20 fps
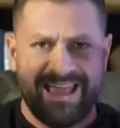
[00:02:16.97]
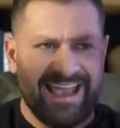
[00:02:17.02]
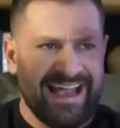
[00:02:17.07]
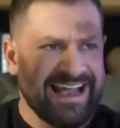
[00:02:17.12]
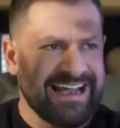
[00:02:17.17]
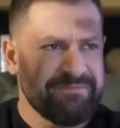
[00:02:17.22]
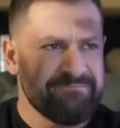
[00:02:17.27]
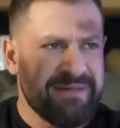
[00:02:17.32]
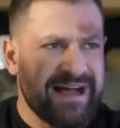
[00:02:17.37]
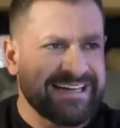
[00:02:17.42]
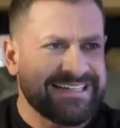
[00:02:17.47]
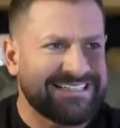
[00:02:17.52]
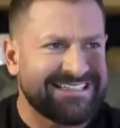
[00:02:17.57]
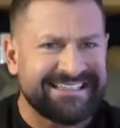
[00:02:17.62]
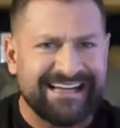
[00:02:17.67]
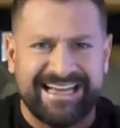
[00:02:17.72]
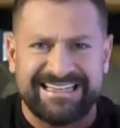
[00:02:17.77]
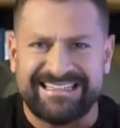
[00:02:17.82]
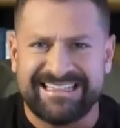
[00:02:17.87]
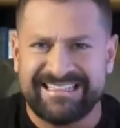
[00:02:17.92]
é
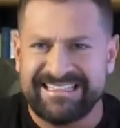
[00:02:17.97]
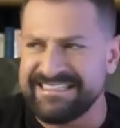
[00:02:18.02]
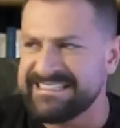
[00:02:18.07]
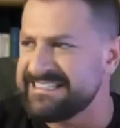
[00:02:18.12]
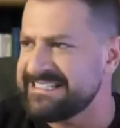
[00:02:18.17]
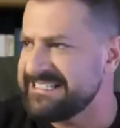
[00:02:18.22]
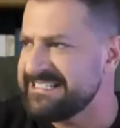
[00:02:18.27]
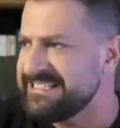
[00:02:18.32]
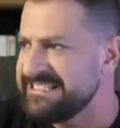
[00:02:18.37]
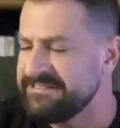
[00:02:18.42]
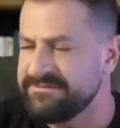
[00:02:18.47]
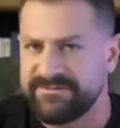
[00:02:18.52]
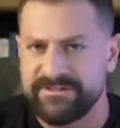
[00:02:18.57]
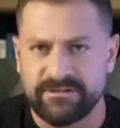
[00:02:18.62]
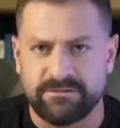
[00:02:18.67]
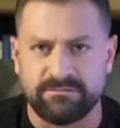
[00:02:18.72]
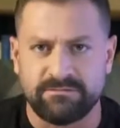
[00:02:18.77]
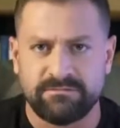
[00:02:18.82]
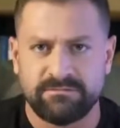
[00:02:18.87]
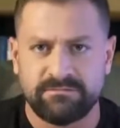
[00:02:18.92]
rebaixada nesse
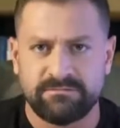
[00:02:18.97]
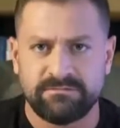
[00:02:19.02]
nível,